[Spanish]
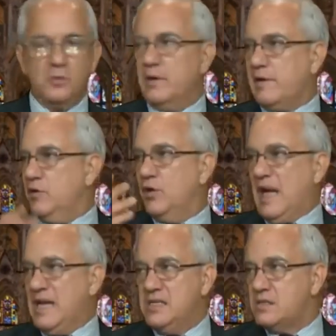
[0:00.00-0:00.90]
Como el reino de
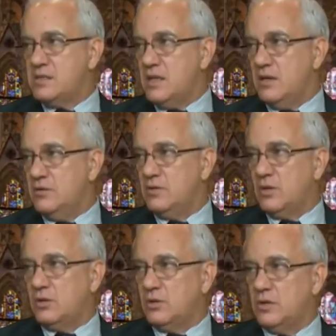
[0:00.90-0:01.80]
Galicia, ¿no es
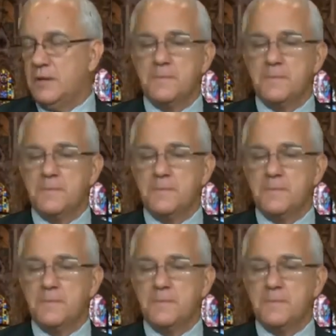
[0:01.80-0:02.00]
cierto?